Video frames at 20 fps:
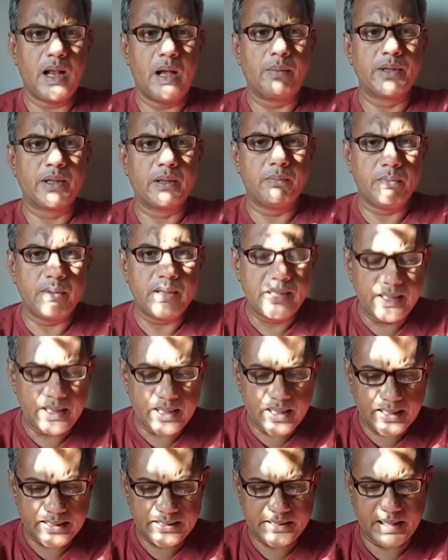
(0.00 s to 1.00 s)
আমাদের
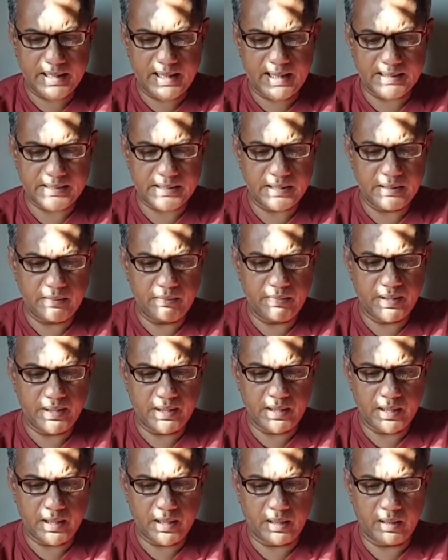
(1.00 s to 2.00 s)
মিডিয়ায় যারা আছেন
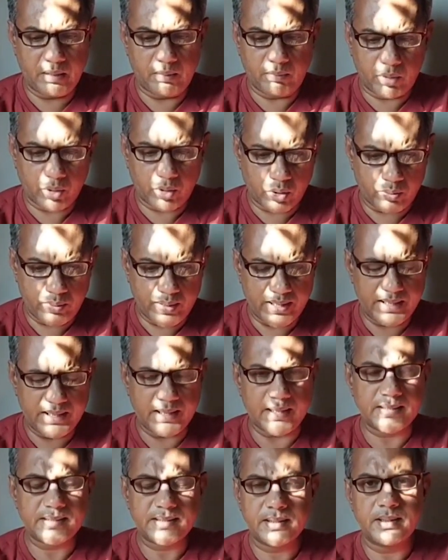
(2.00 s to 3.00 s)
মিডিয়া বড়
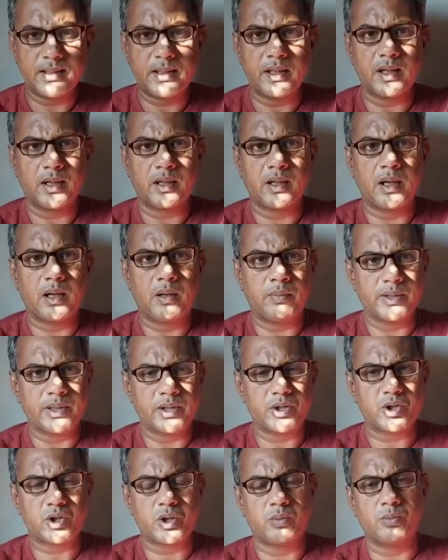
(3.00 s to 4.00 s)
ভাইরা সিনিয়ররা
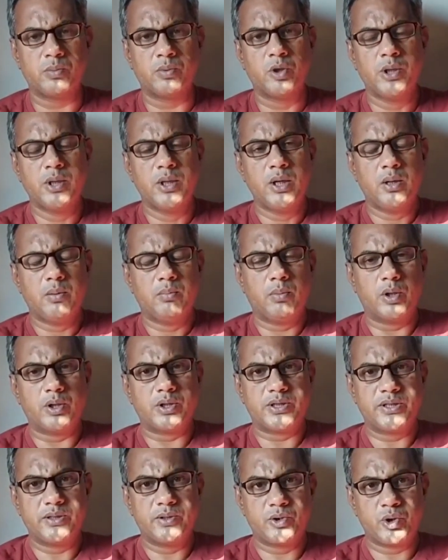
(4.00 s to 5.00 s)
আমাদের সম
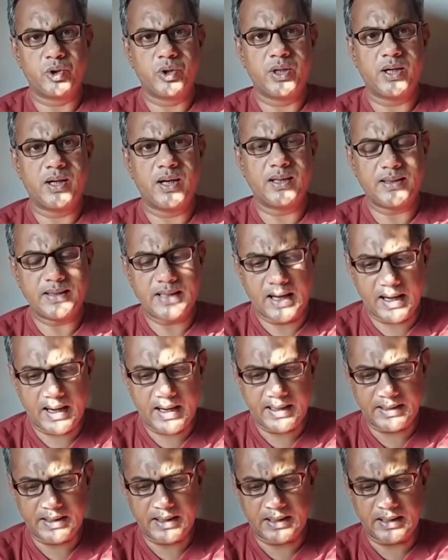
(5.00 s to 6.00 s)
বয়সী জুনিয়ররা তারা
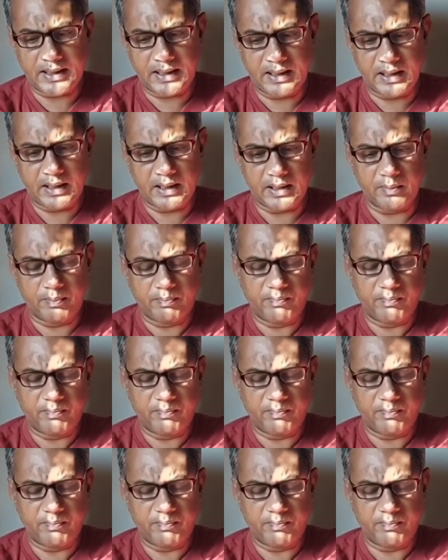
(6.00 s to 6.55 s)
এটা নিয়ে